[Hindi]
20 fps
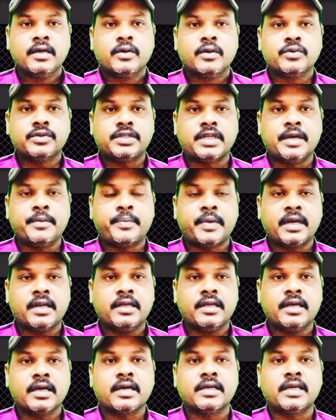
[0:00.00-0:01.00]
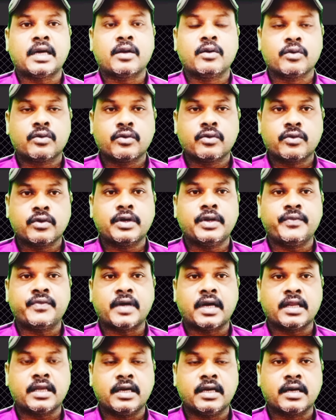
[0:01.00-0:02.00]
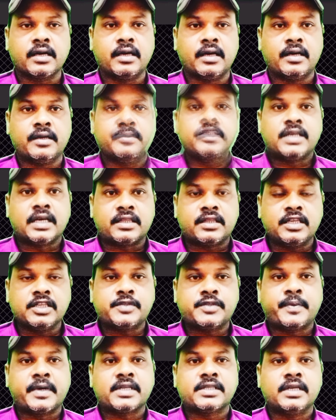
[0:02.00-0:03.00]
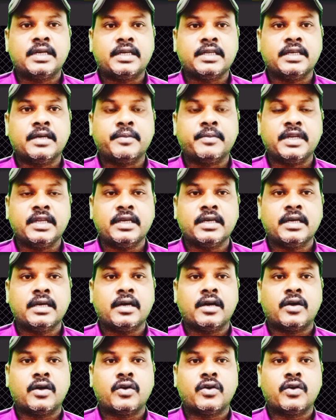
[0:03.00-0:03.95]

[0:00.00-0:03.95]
उस टाइम पर एक हज़ार लोगों को गिरफ्तार किया गया है छत्तीस परसेंट यमनी है